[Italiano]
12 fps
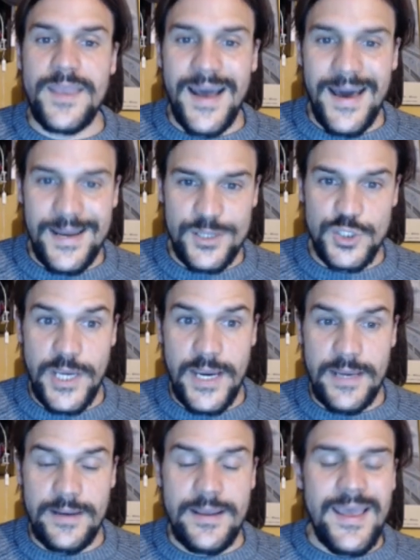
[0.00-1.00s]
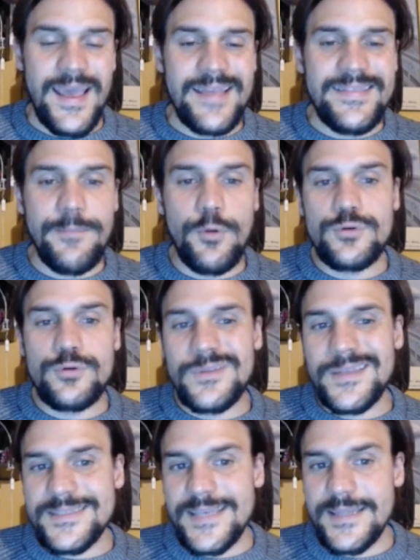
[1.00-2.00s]
Archain ed è molto
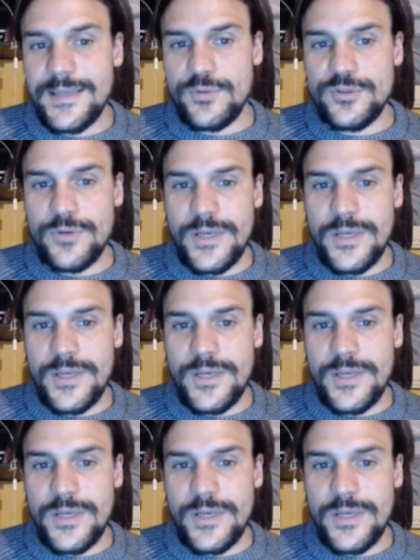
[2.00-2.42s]
interessante questo